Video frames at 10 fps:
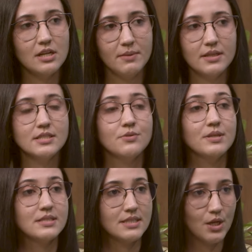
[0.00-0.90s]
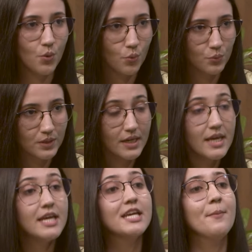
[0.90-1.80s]
a alimentação é a segunda
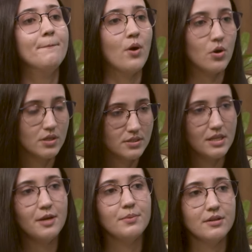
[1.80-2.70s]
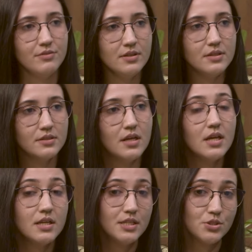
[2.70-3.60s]
e que pode ser prevenida.
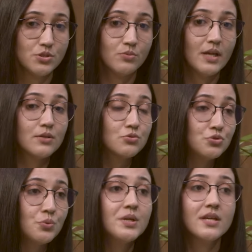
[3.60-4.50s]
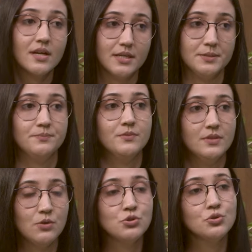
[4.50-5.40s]
E isso são dados do INCA,
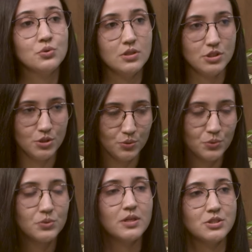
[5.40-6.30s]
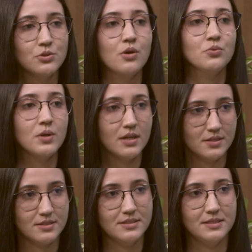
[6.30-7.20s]
né, o Instituto Nacional do
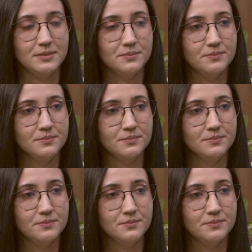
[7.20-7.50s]
Câncer.